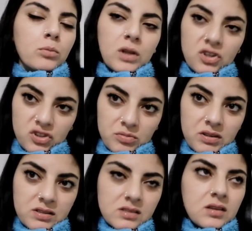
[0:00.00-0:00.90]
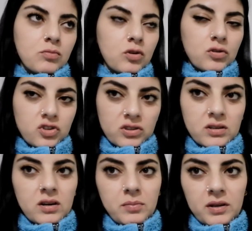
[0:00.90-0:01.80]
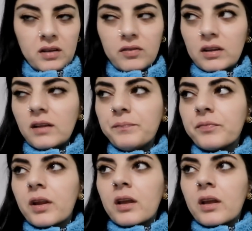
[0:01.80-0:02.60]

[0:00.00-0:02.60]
bulaştırmak istemiyor Çınar'a bana falan.